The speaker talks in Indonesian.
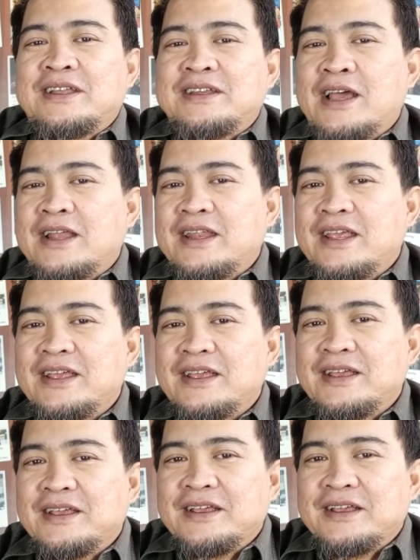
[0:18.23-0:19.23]
Dan
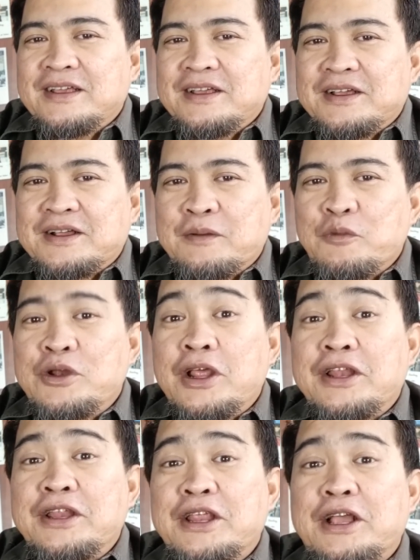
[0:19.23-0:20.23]

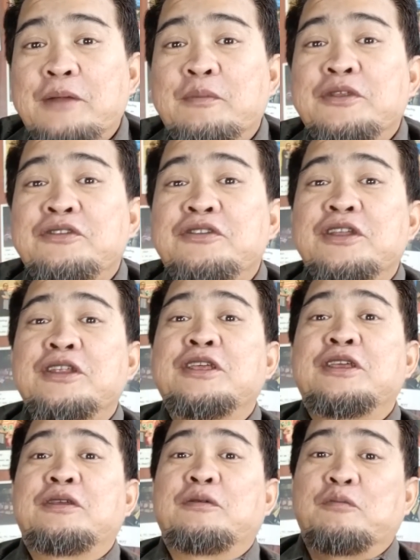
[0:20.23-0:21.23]
kemudian ini kan
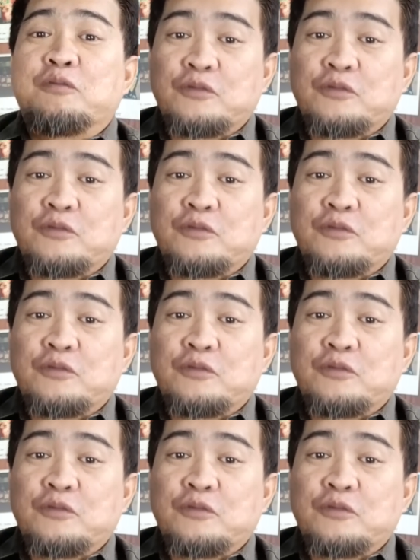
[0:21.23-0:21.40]
menjadi